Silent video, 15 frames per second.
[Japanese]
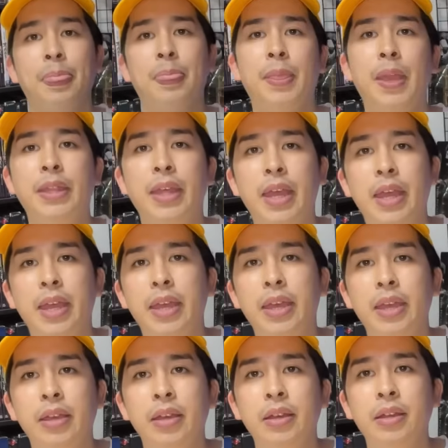で
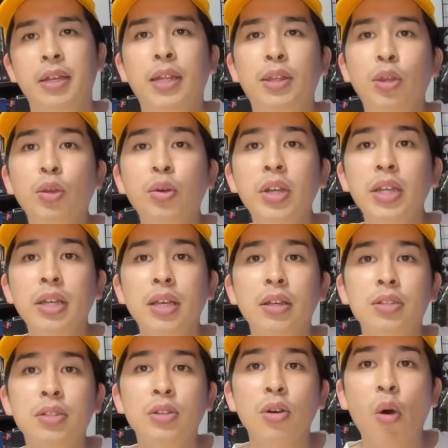でーん、
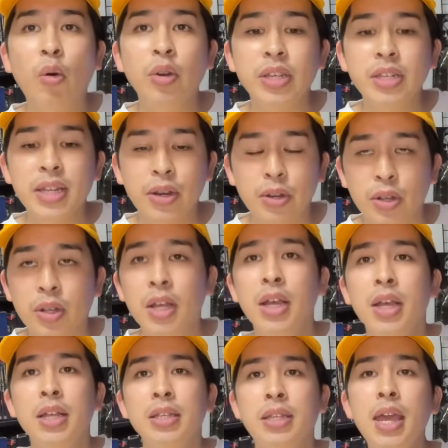ネットフリックスオリジナル、
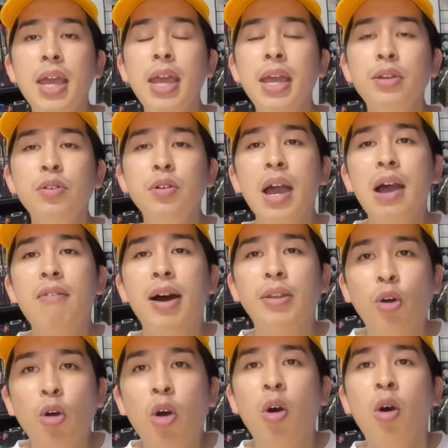セーヌ川
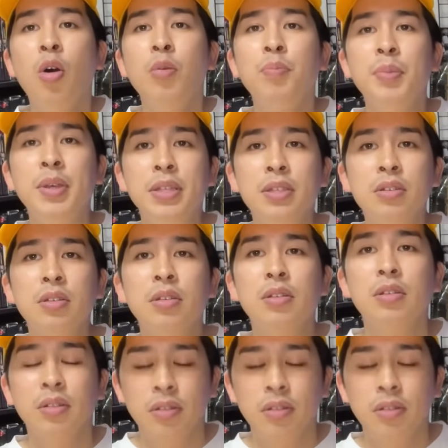の水。